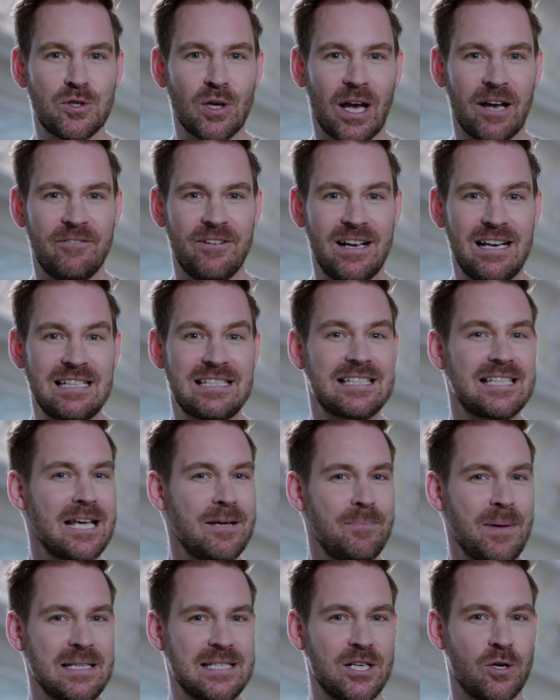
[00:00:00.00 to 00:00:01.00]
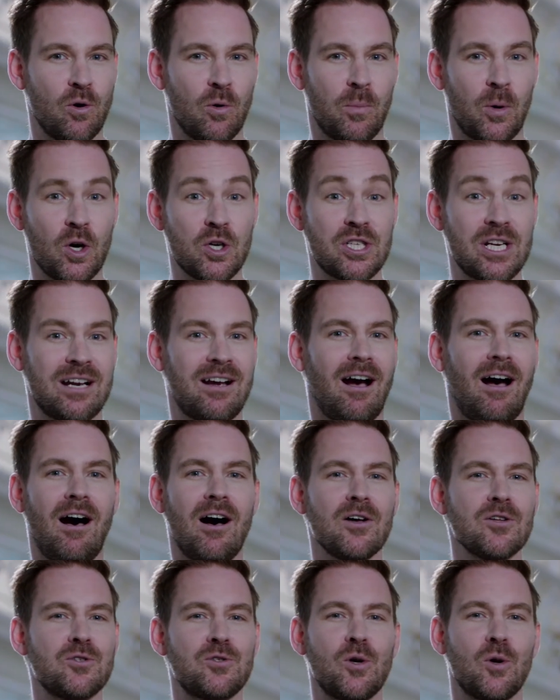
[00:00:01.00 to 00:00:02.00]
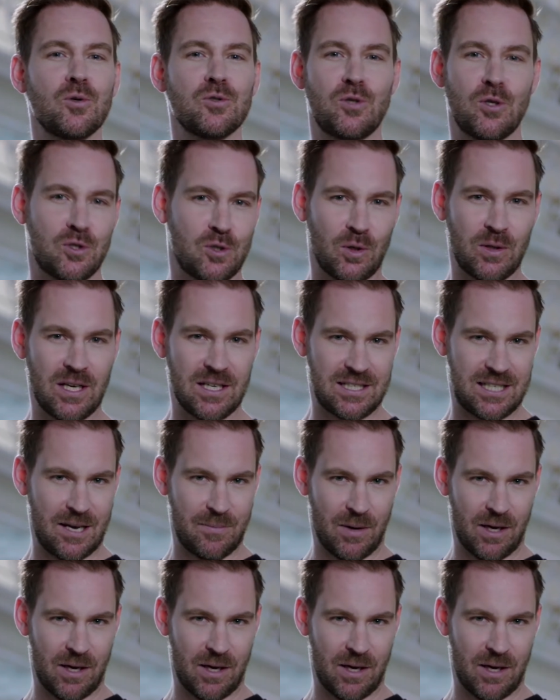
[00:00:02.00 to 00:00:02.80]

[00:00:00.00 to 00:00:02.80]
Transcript: se révèle sympathique au projet grandiose de son ancien